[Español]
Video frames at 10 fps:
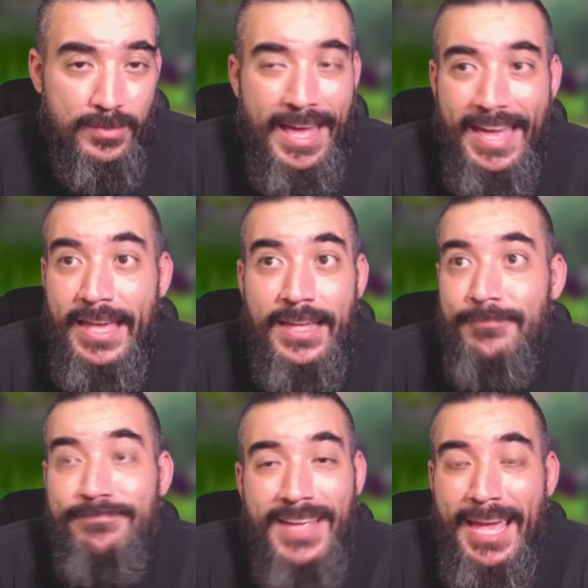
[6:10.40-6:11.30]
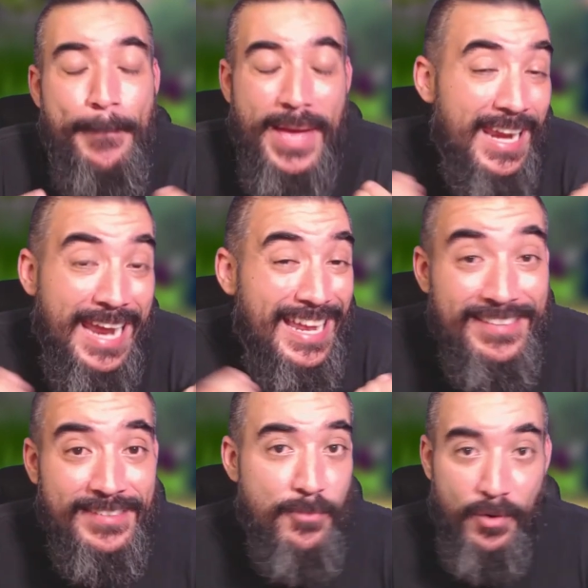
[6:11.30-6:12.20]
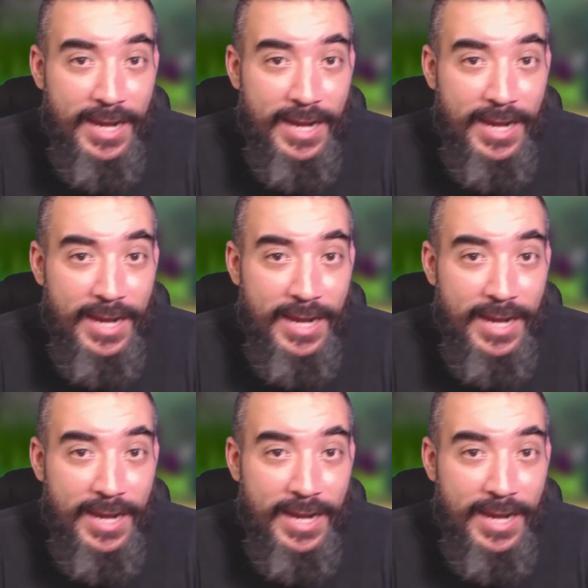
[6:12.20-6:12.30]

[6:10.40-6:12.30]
O sea, es, e, es rarísimo